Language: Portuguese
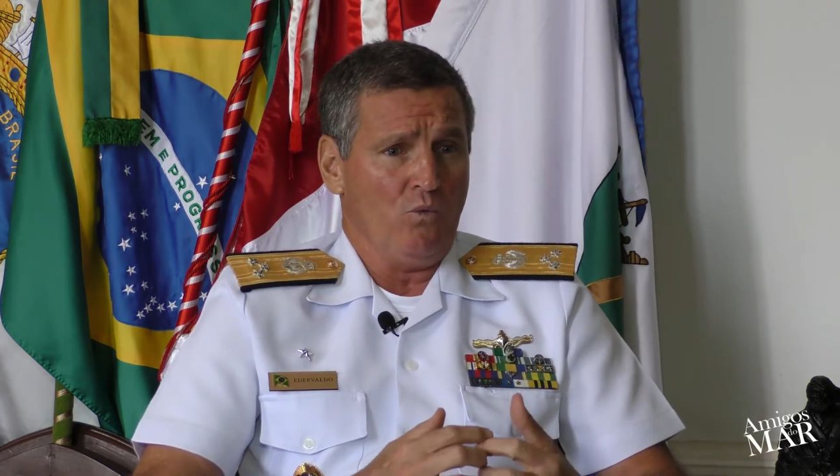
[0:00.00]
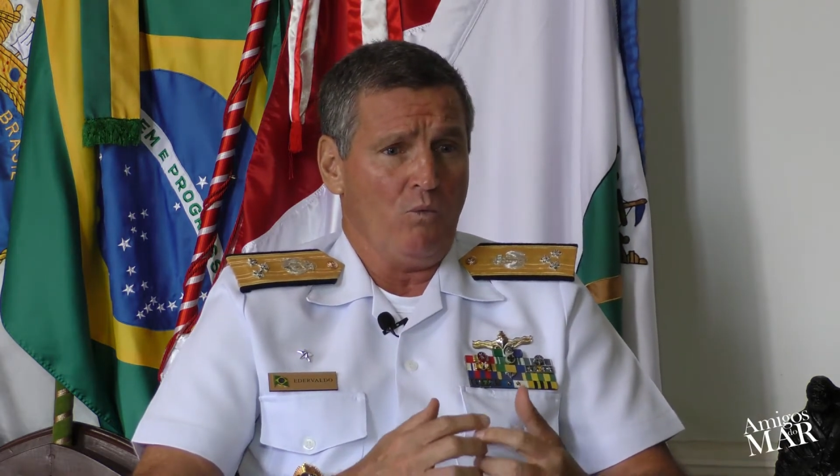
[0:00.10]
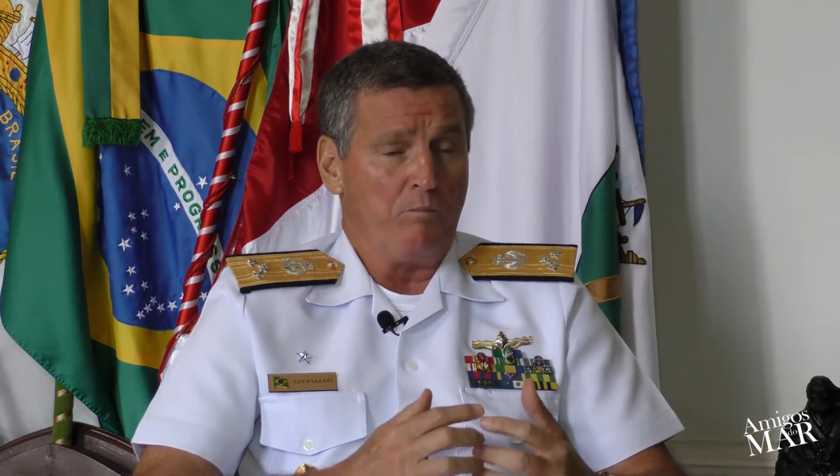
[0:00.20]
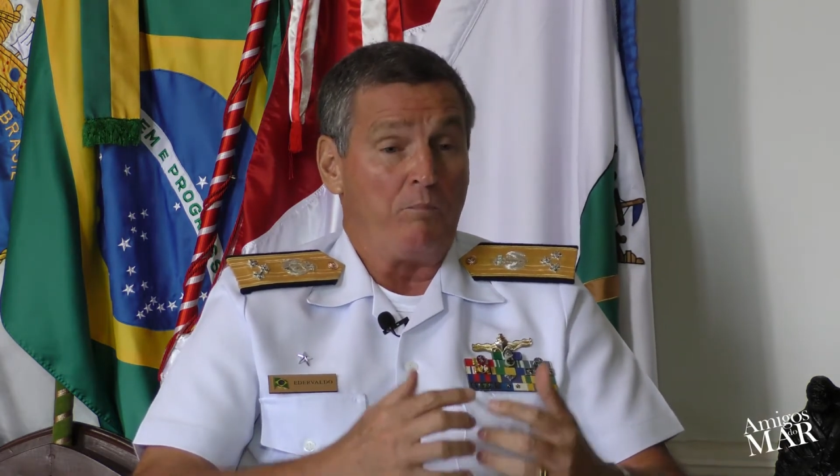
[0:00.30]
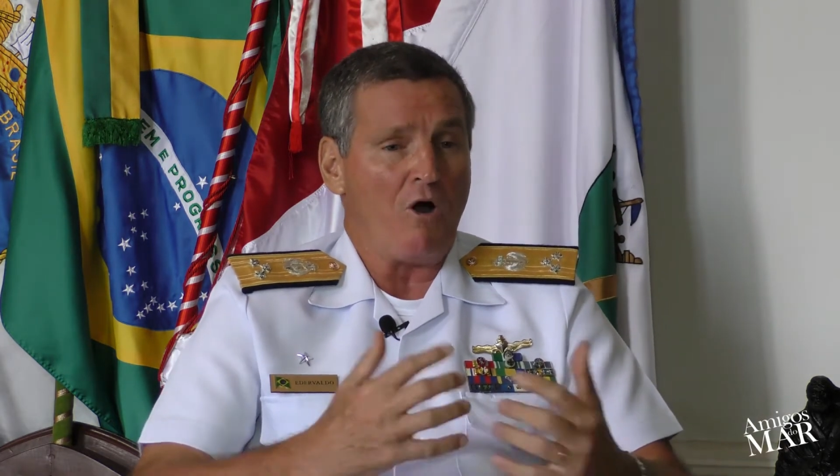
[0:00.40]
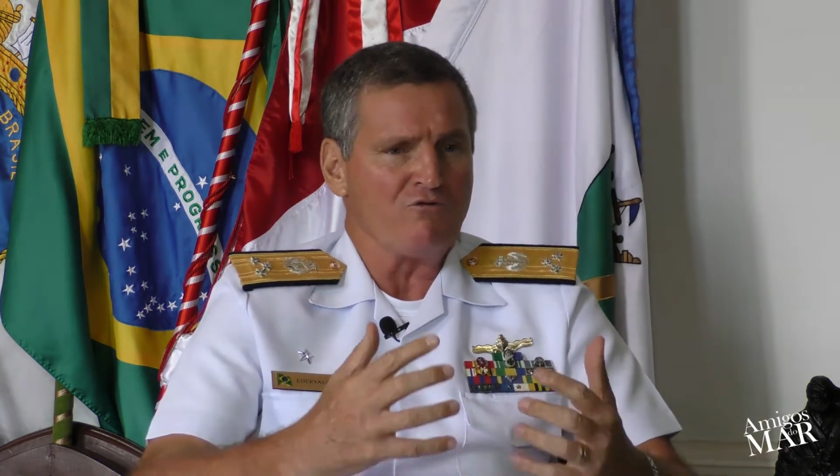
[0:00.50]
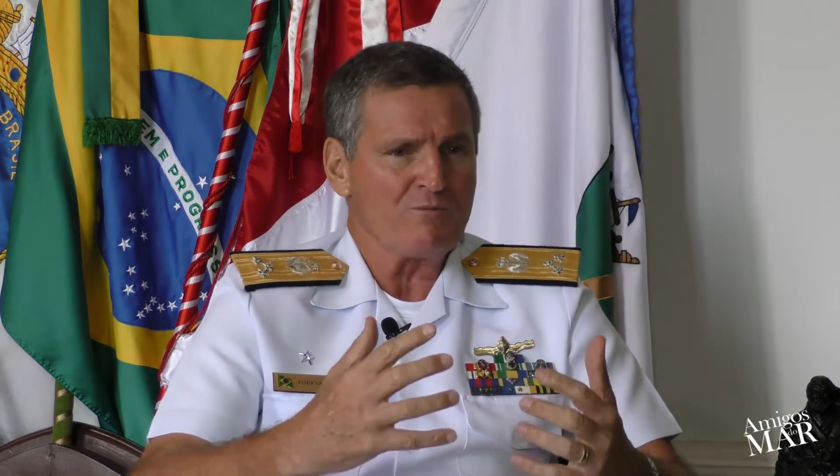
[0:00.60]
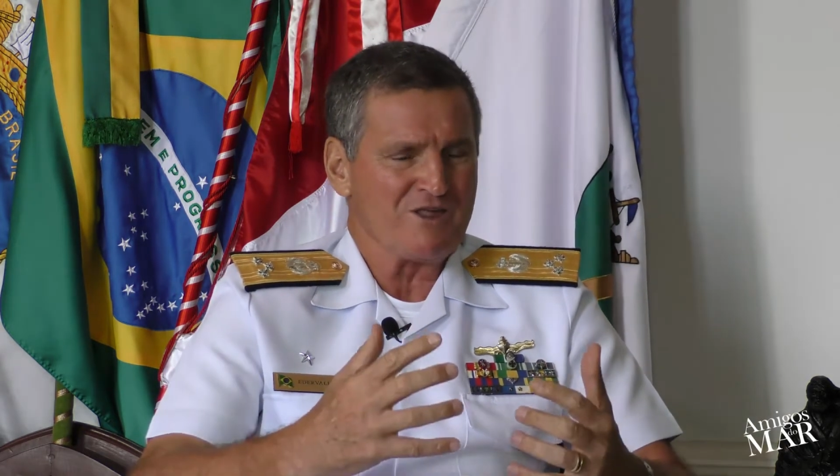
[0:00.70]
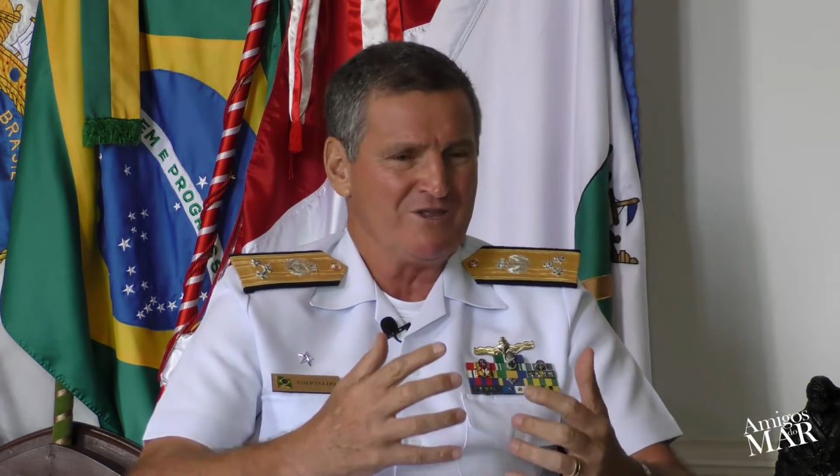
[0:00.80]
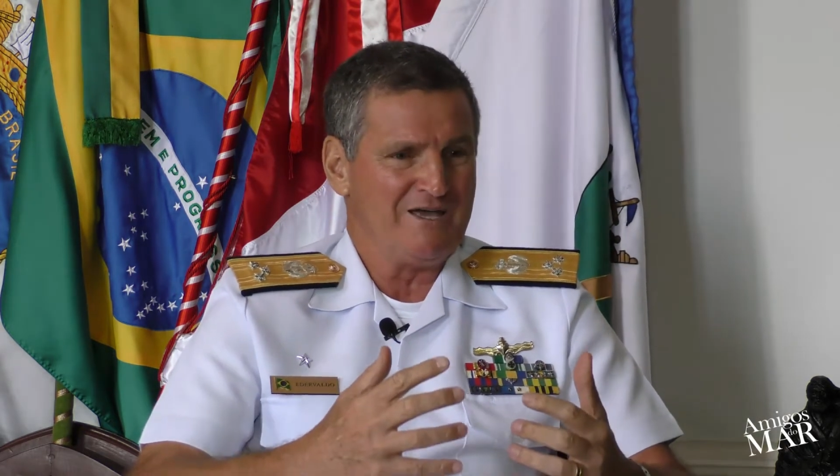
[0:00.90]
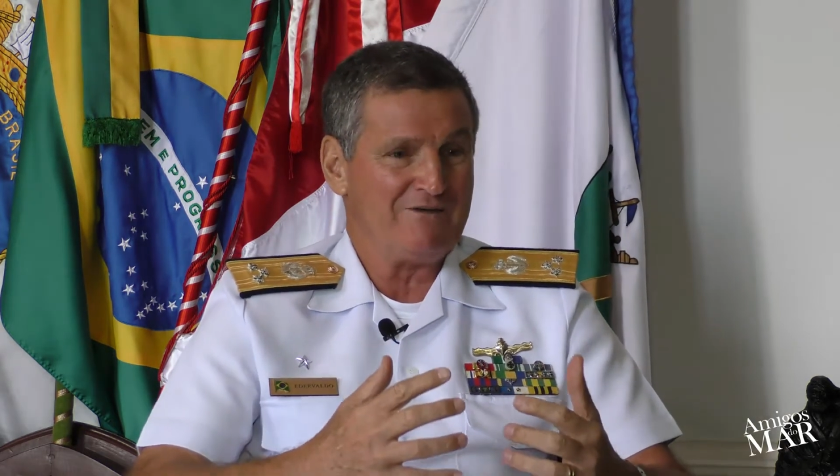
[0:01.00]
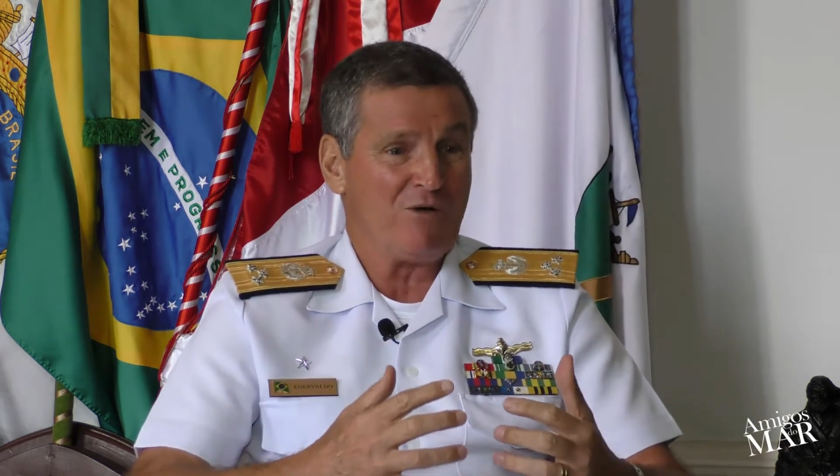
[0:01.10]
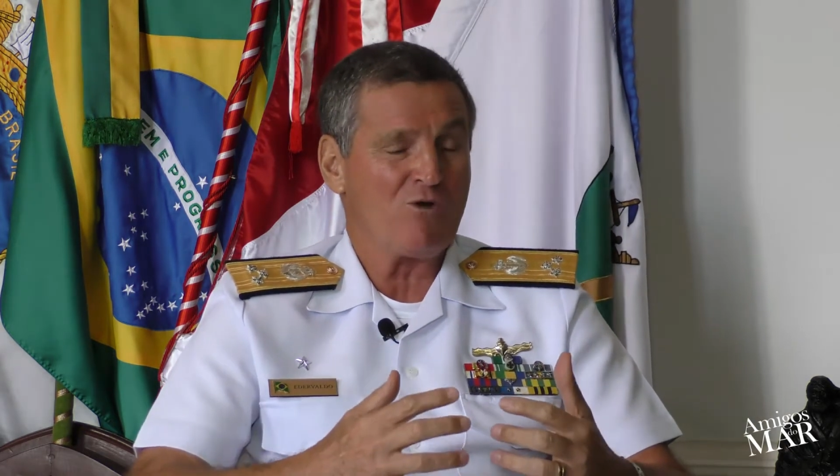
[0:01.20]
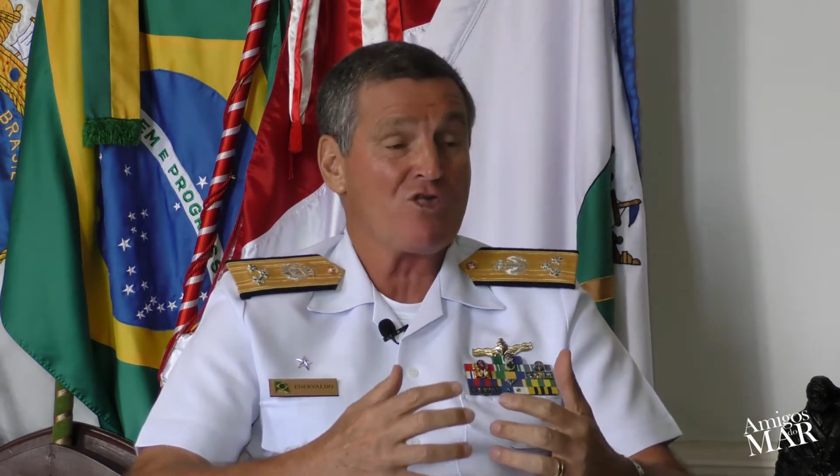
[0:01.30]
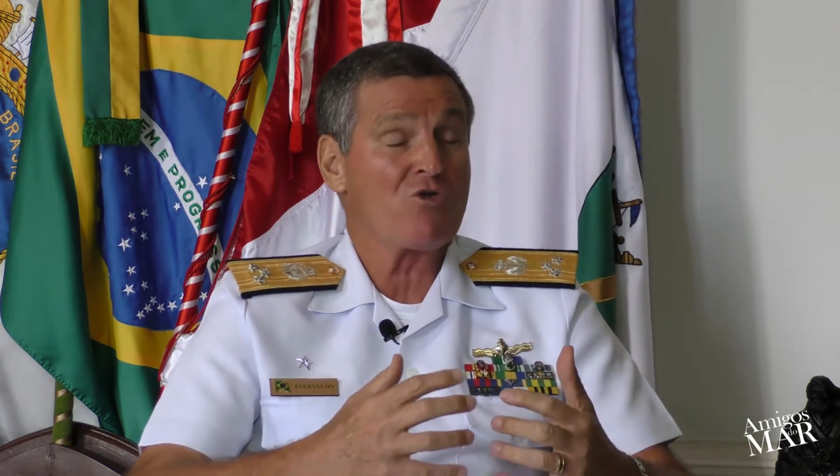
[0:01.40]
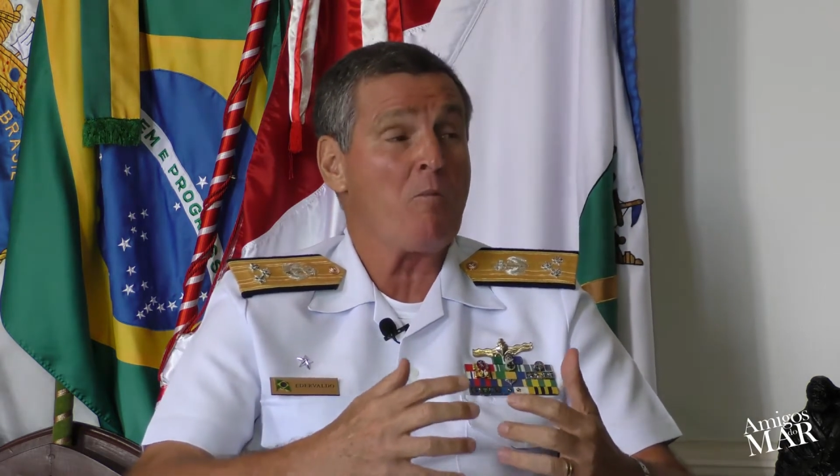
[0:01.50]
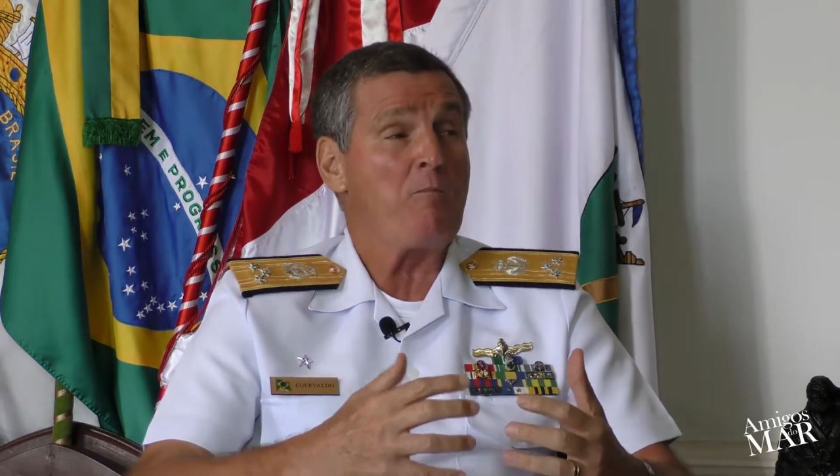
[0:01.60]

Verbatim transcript: o povo brasileiro ia conhecer